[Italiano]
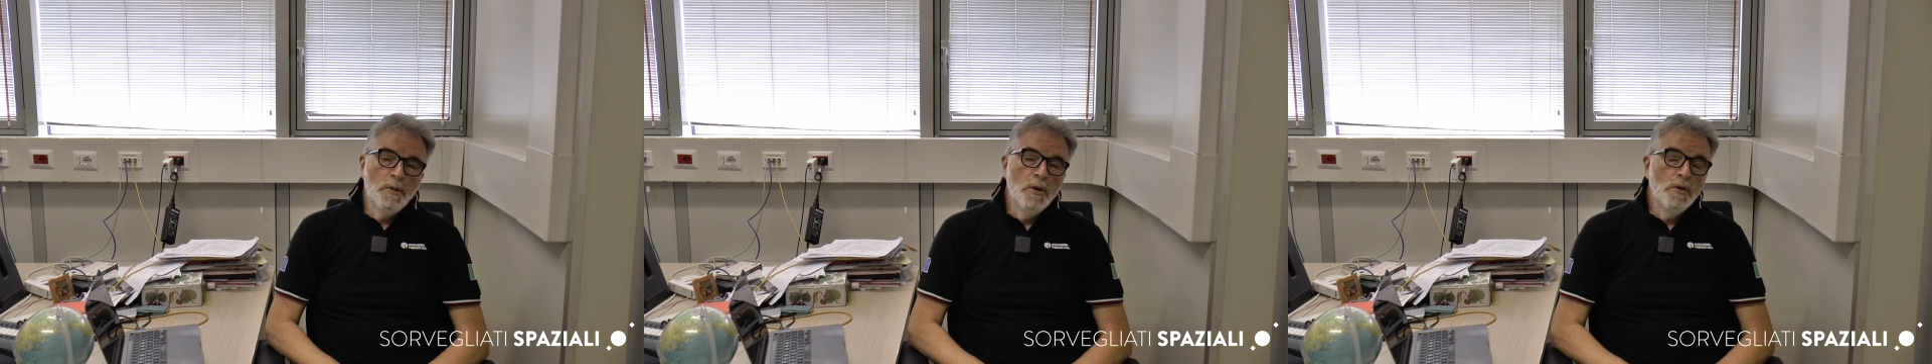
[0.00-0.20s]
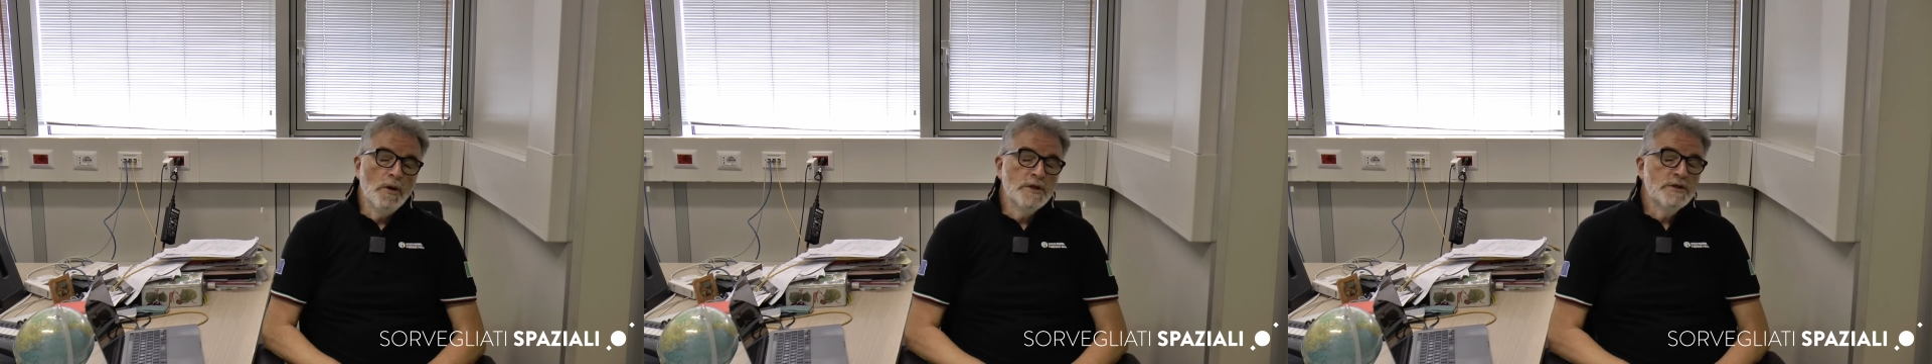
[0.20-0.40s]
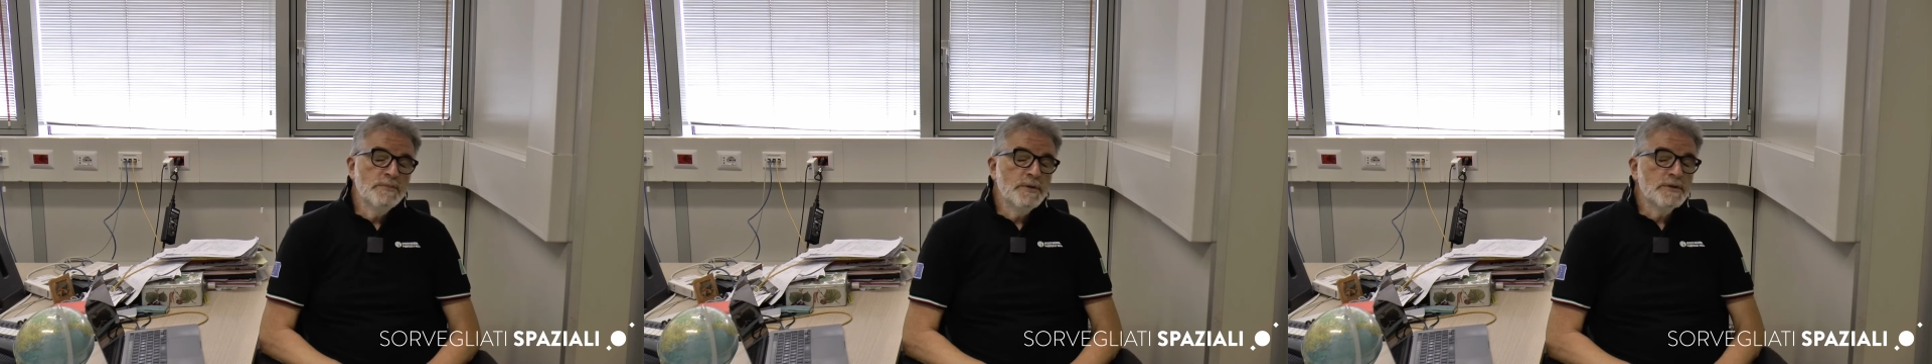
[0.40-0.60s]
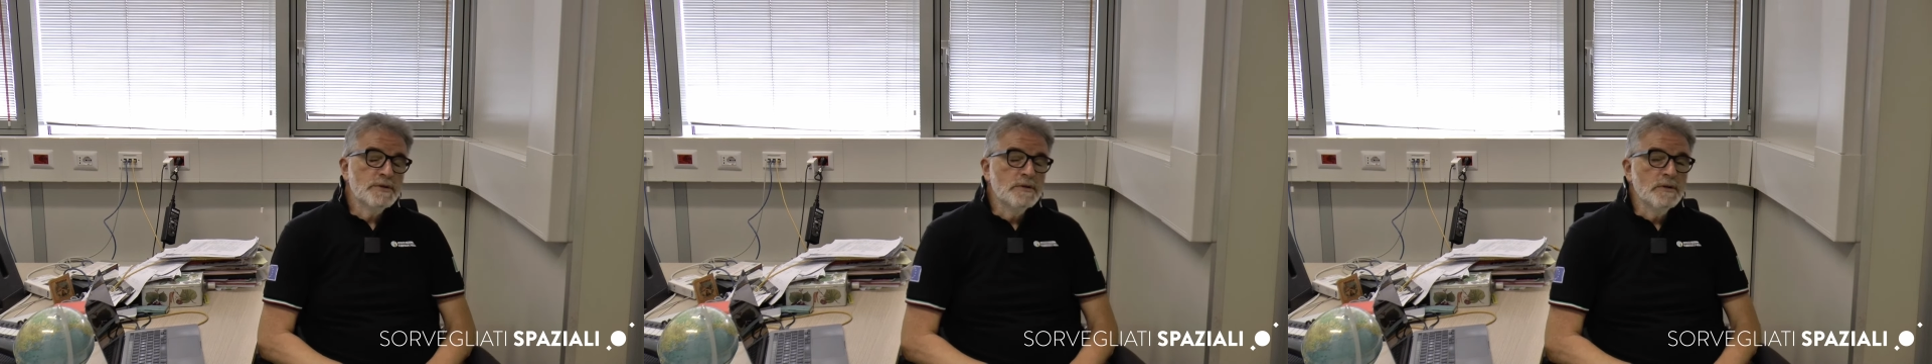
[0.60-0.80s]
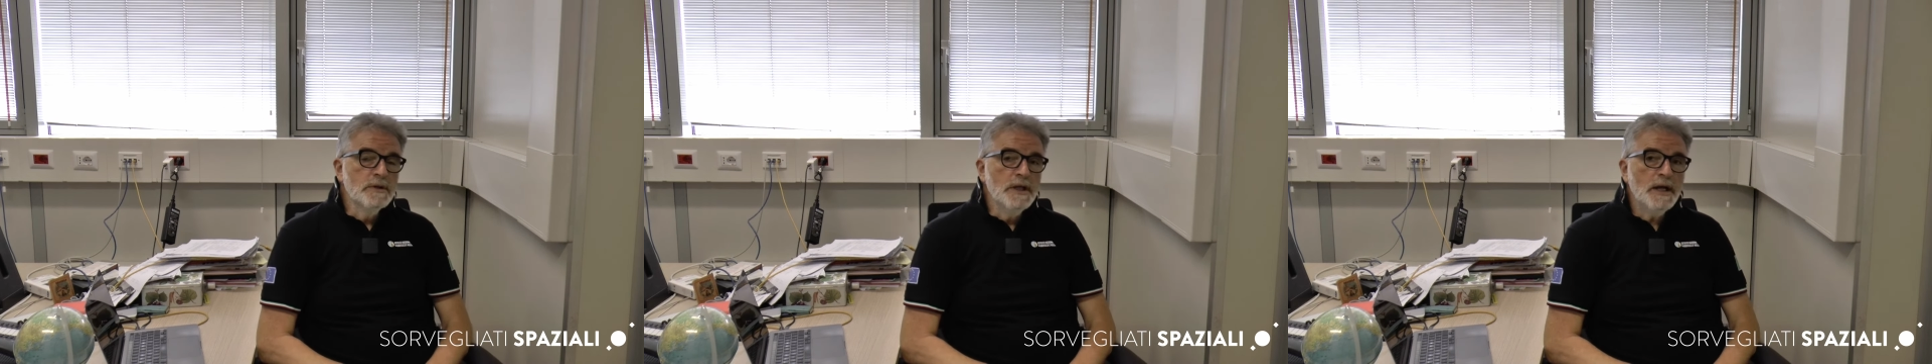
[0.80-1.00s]
quello che ci
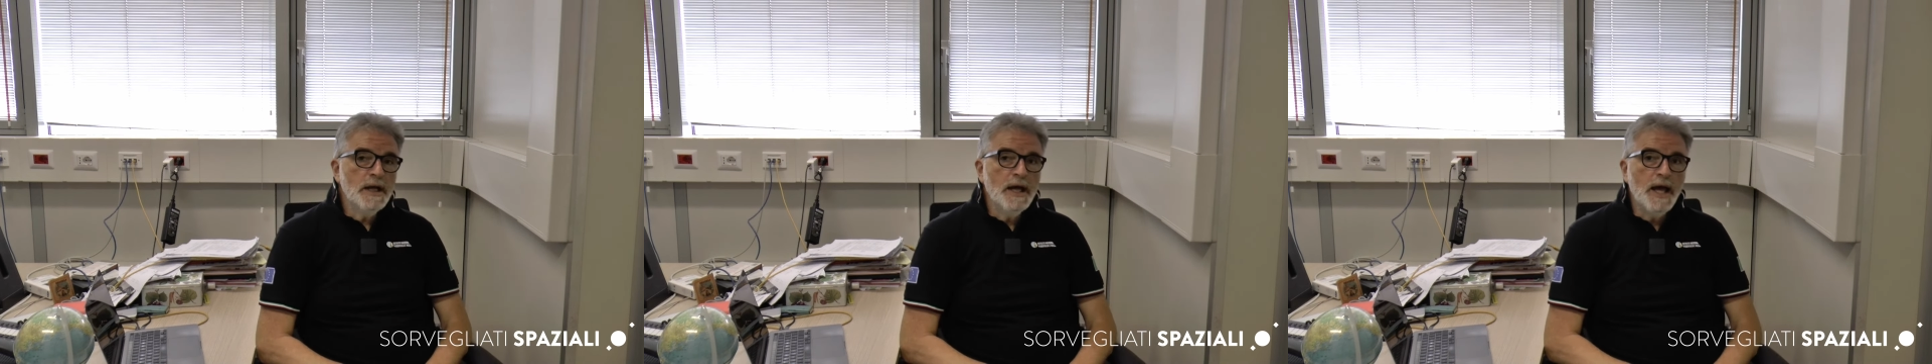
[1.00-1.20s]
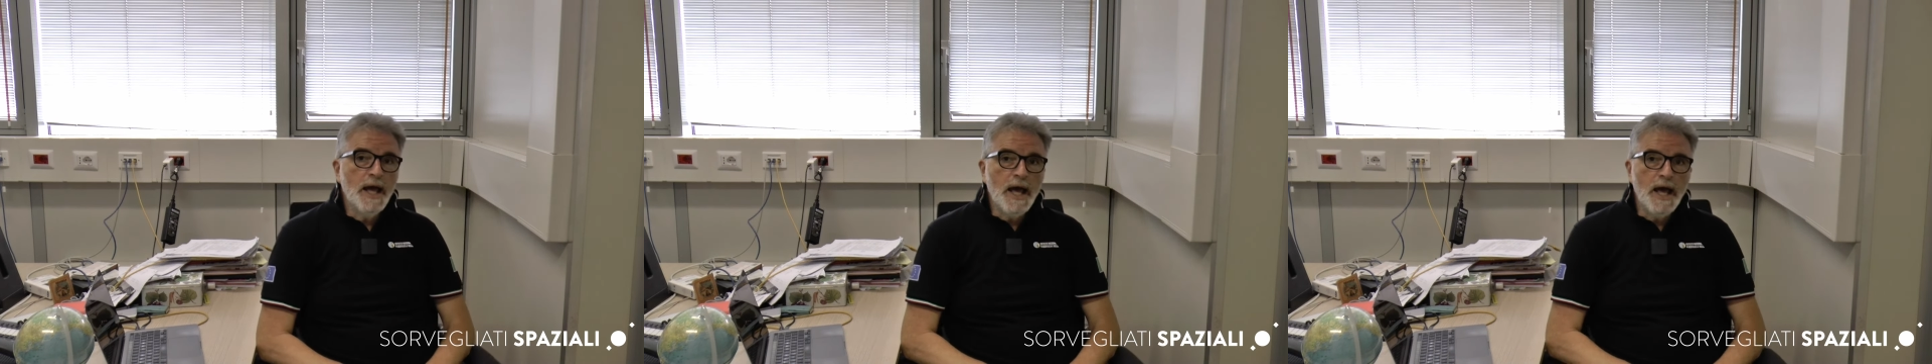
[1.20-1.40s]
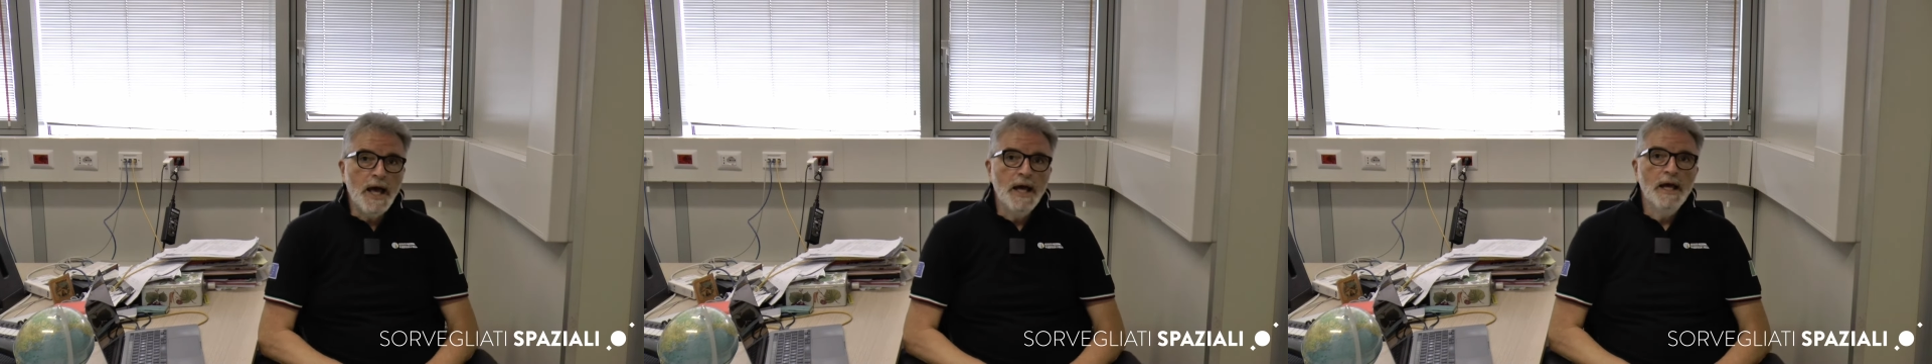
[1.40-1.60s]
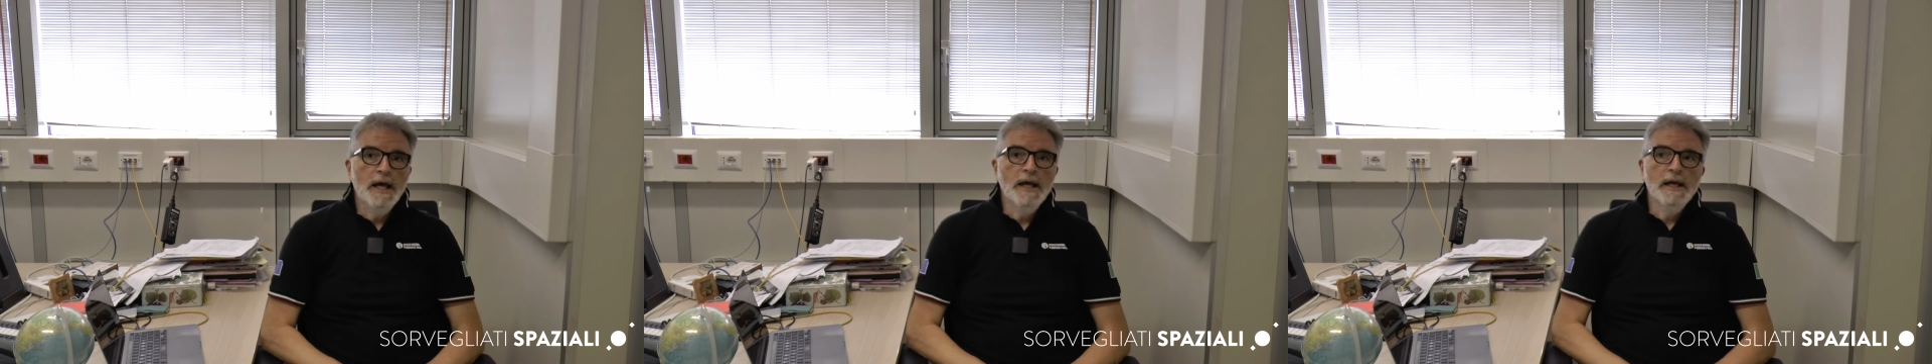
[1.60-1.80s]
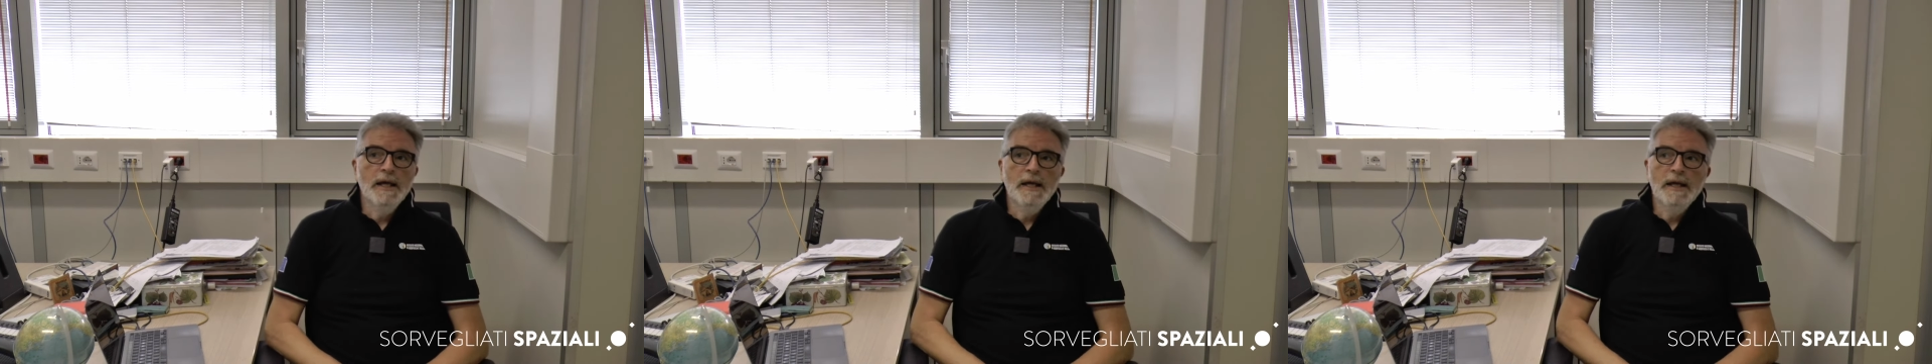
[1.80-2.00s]
possono dire è
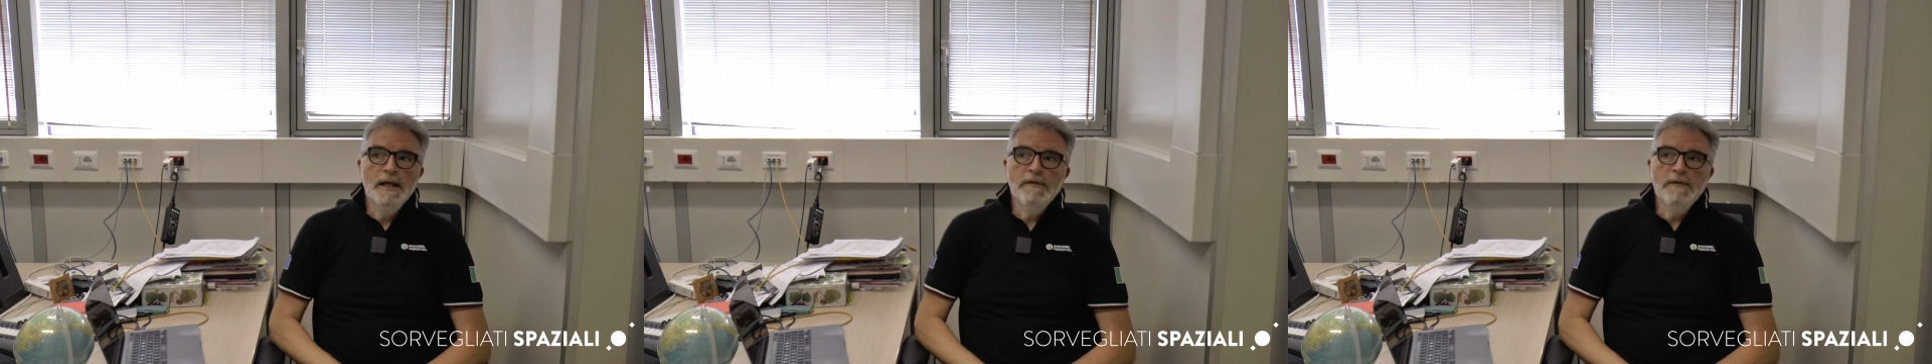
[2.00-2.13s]
eh,